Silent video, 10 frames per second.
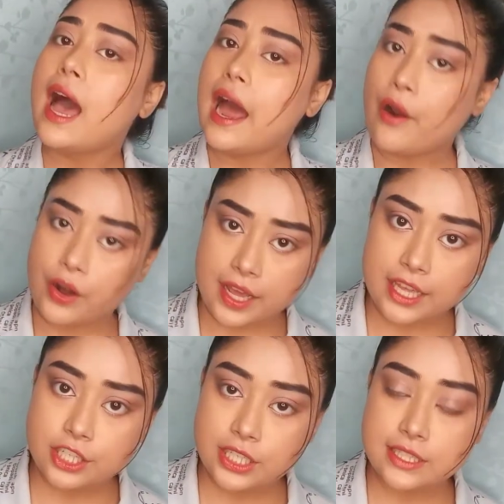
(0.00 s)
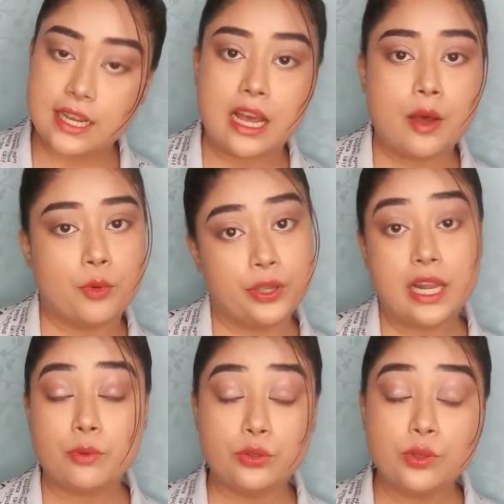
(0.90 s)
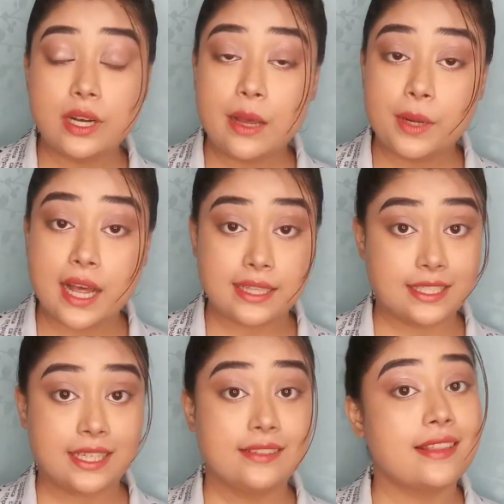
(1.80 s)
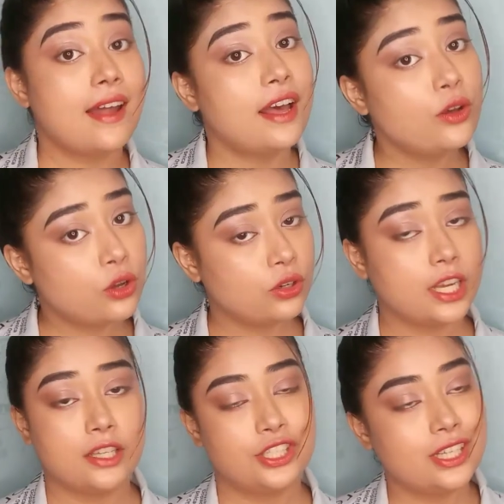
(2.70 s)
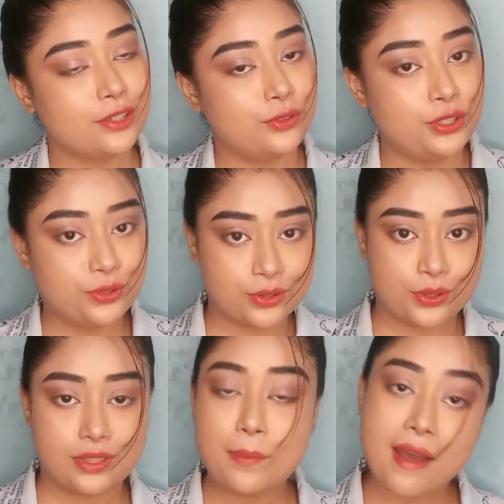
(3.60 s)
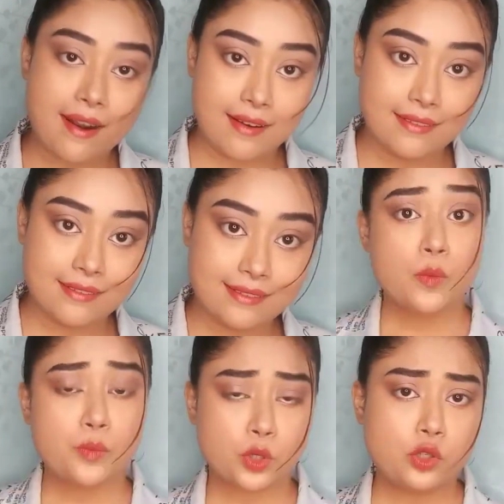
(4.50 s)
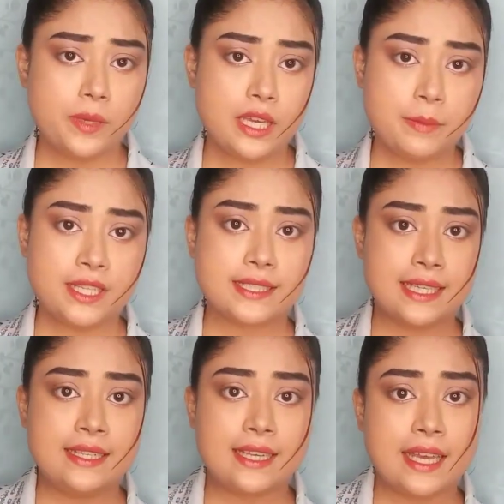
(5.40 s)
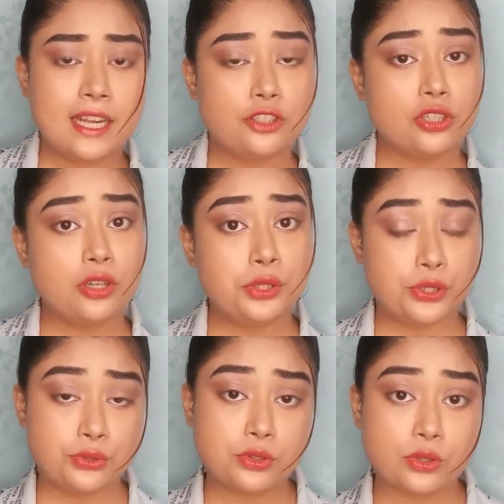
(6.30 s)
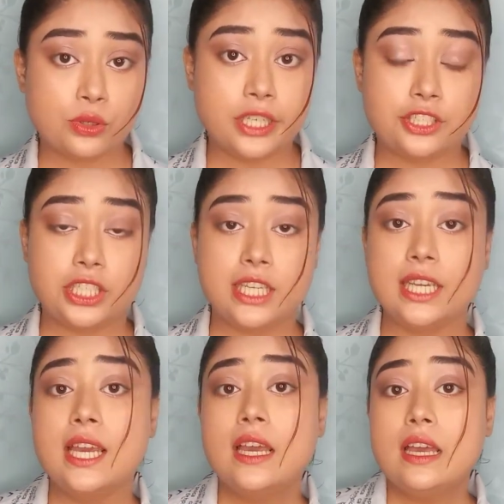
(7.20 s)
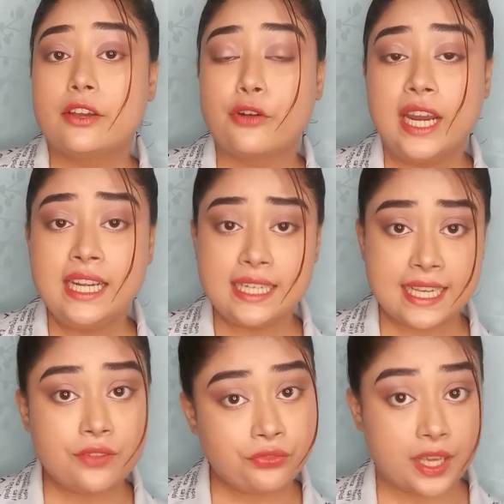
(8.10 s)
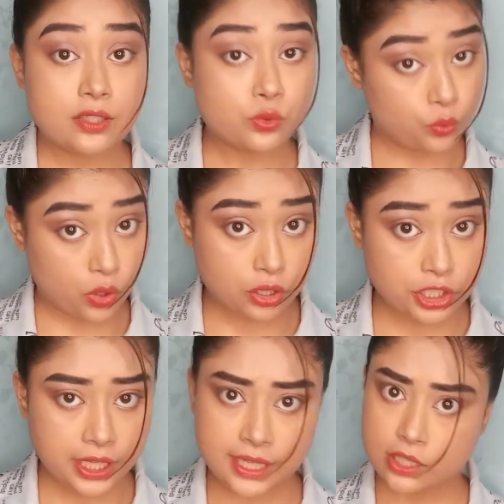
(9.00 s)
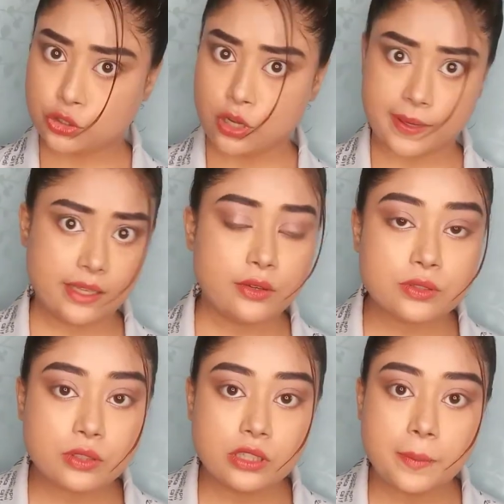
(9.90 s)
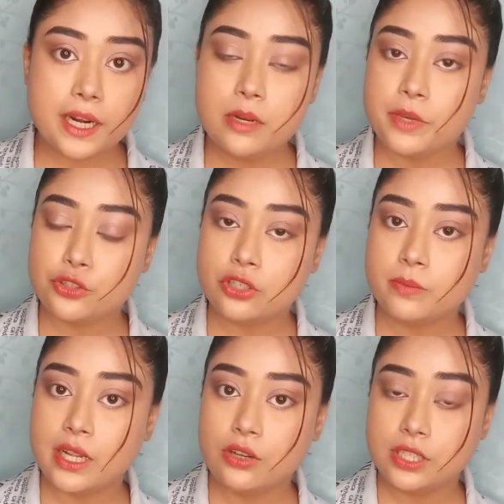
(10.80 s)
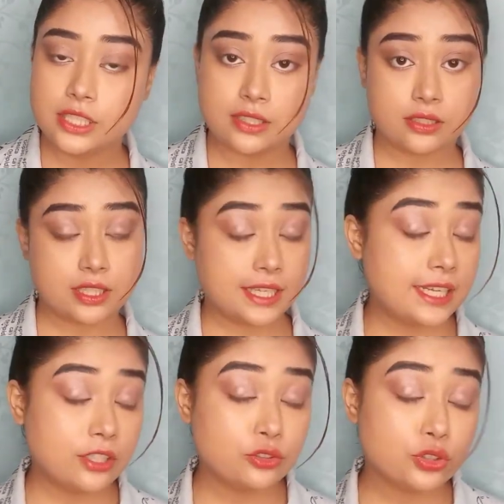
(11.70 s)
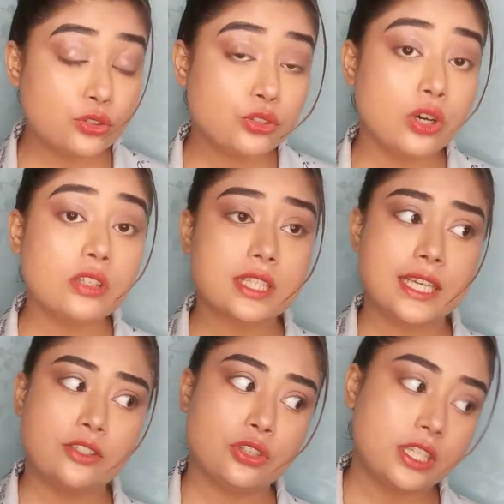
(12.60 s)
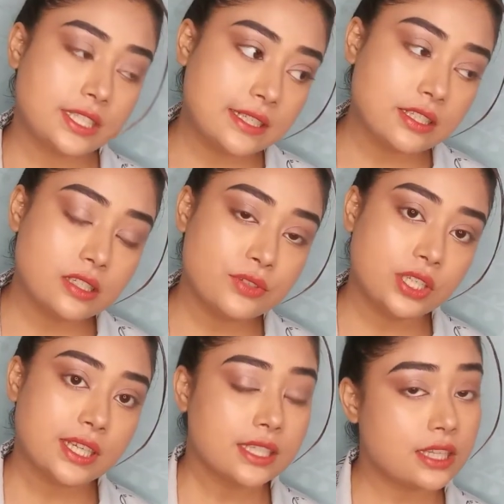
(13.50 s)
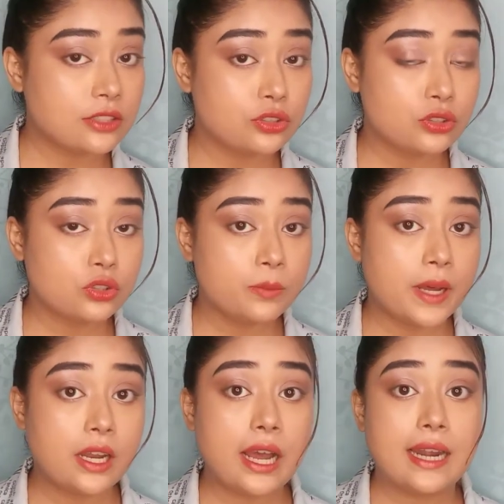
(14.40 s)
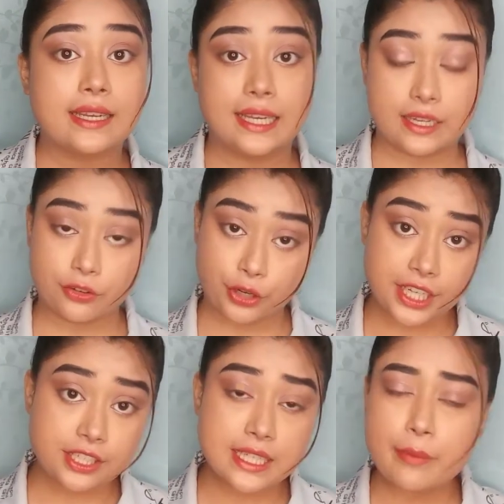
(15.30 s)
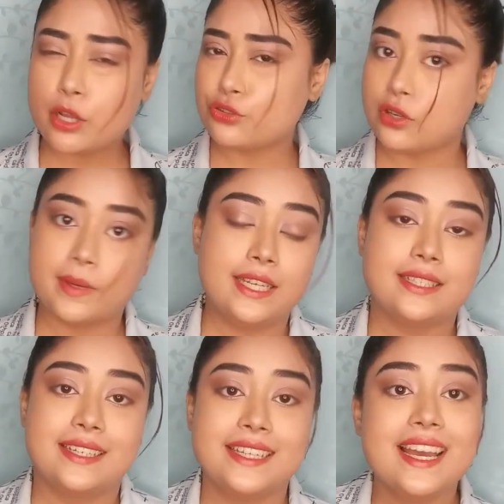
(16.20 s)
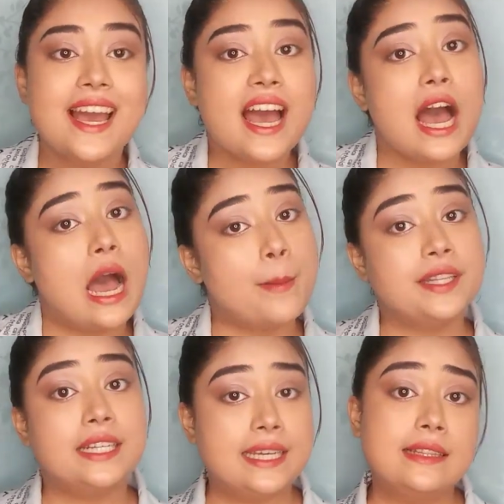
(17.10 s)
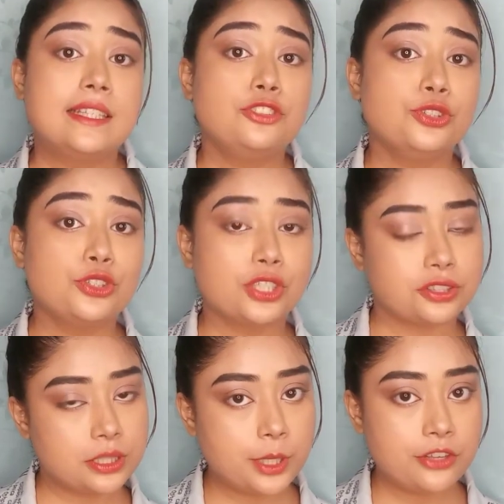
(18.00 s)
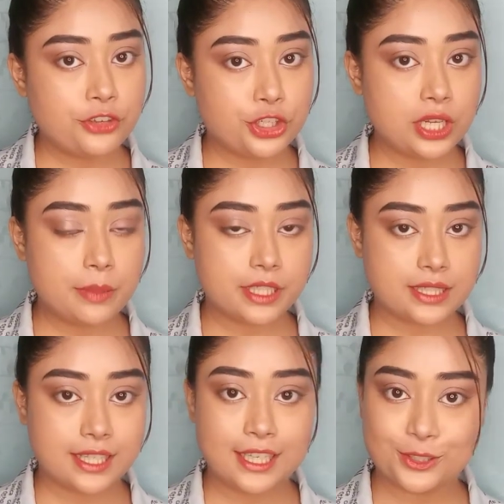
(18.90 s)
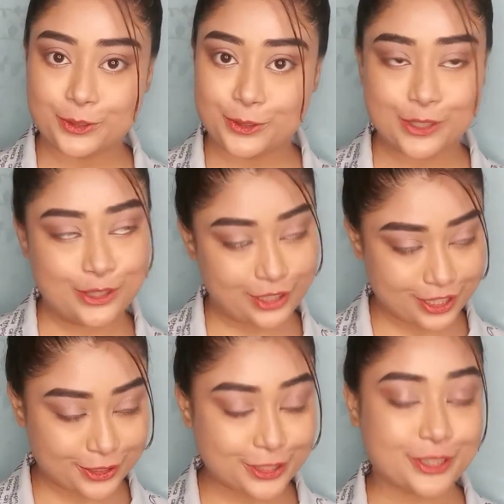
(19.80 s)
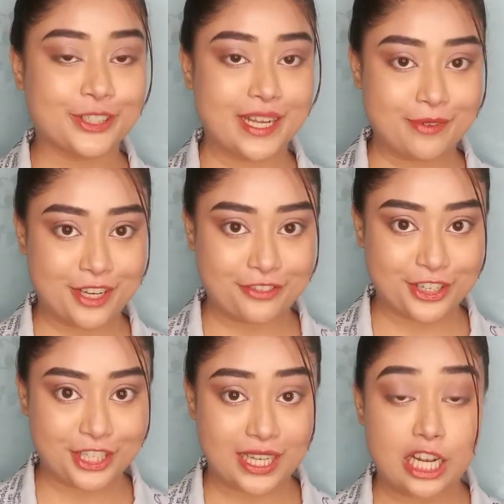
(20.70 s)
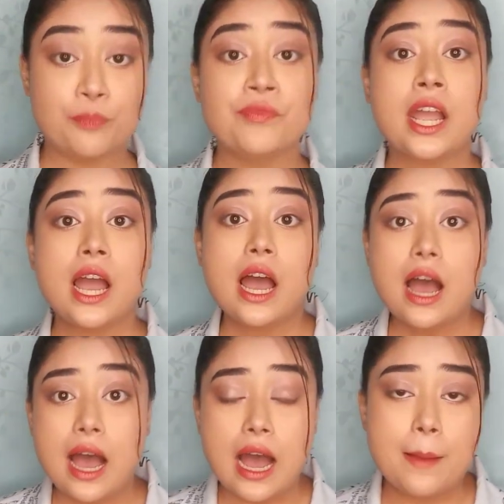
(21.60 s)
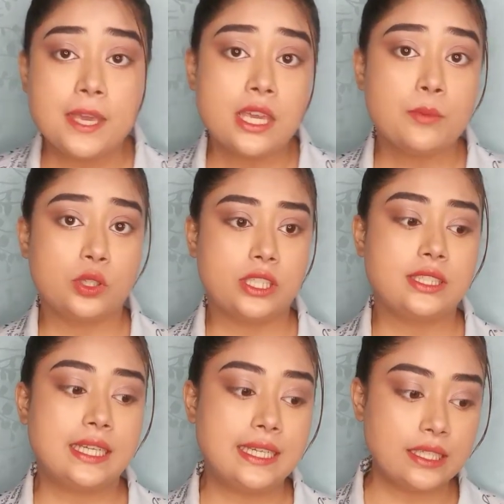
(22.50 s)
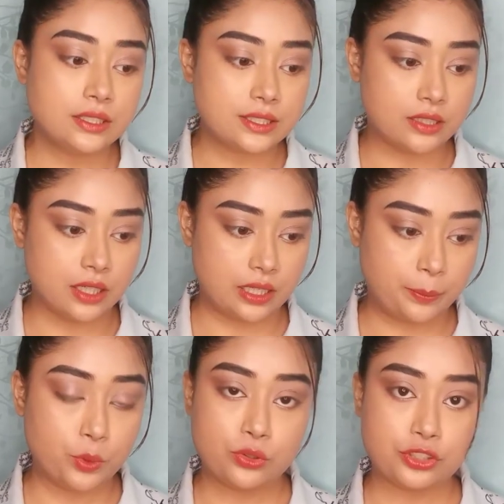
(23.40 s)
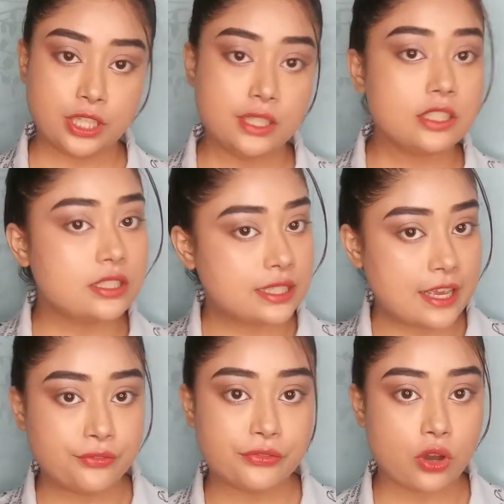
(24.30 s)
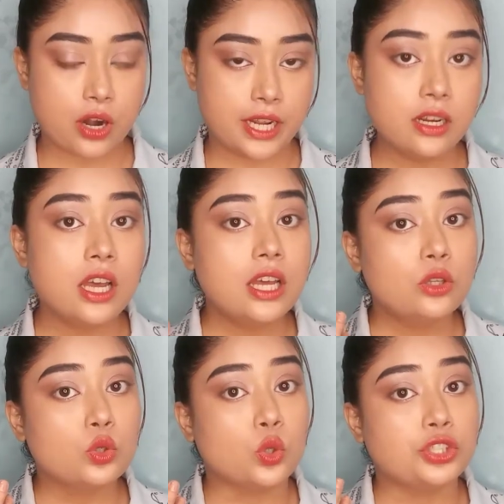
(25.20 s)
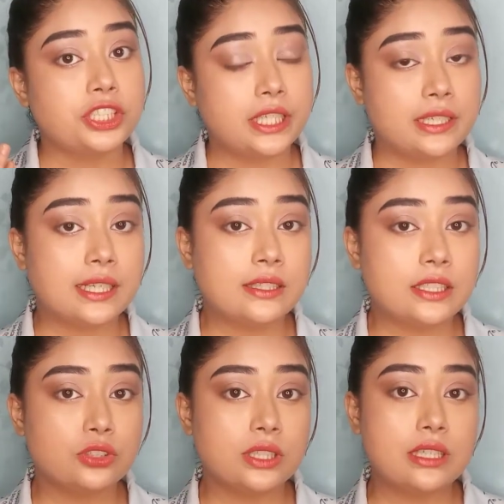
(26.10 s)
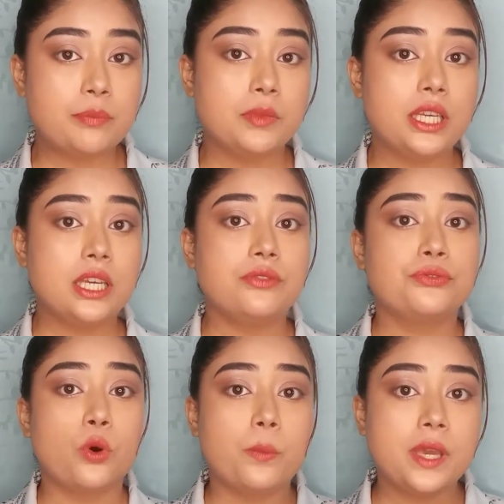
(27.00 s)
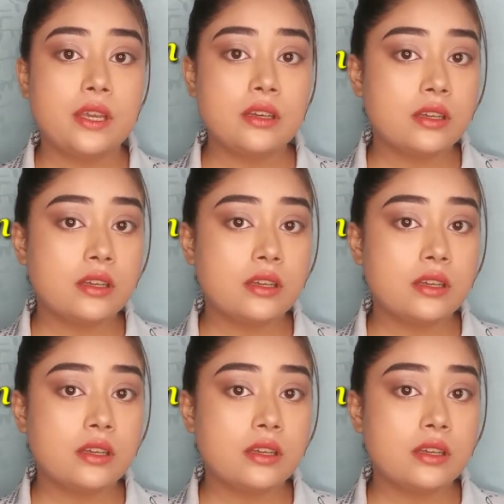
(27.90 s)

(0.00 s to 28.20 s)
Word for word: আর অনায়াসে যারা মহিলা বন্ধুরা আমার আছেন তারাও অনায়াসে এগুলো ইউজ করতে পারেন প্রথমেই আমি স্কিন কেয়ারের জন্য ইউজ করেছি গ্রিন টি ফেস ওয়াশ এটা সবাই ইউজ করতে পারেন ভীষণ ভালো নিজের স্কিনের জন্য স্কিন যদি সেন্সিটিভ হয়ে থাকে তার জন্য খুব ভালো আর গ্রিন টি আমরা সবাই জানি আমাদের হেলথের জন্য যতটা বেনিফিশিয়াল আমাদের স্কিনের জন্য কিন্তু ঠিক ততটাই বেনিফিশিয়াল আমি বলতে চাই পুরুষরা সেভ করেন তো সেটাতে যদি আপনি ফোমিং